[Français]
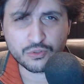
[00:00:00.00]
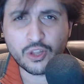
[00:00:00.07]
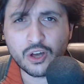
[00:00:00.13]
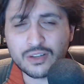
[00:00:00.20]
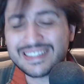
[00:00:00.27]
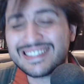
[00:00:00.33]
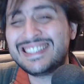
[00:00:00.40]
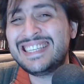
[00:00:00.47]

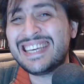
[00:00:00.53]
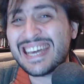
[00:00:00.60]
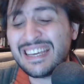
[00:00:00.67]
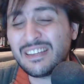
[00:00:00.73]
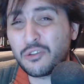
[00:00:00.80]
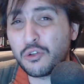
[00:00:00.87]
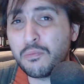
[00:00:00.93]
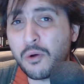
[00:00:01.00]
Non,
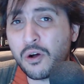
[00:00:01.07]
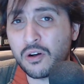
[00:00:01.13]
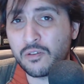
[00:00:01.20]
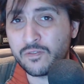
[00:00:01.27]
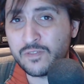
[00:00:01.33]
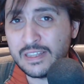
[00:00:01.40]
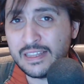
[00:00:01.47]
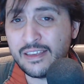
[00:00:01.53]
directement
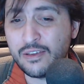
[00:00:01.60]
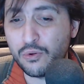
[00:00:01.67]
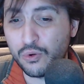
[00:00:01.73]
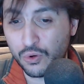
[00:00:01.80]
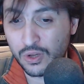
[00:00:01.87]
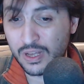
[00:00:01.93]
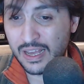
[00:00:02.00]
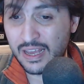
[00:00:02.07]
vidéo